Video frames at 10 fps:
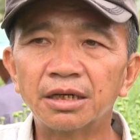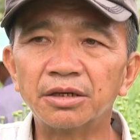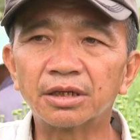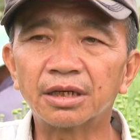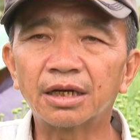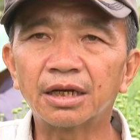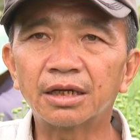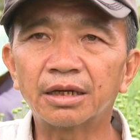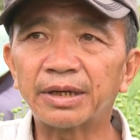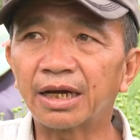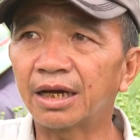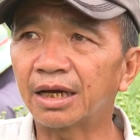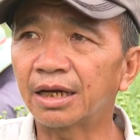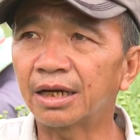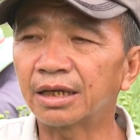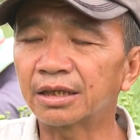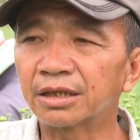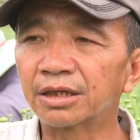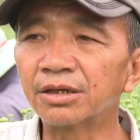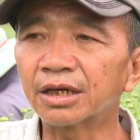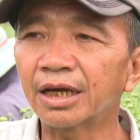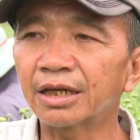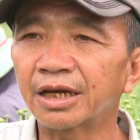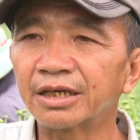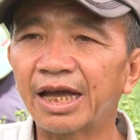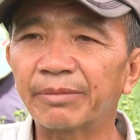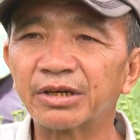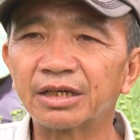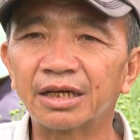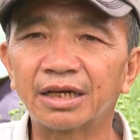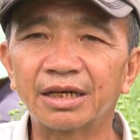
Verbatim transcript: được ờ, mà trước cái thời gian mình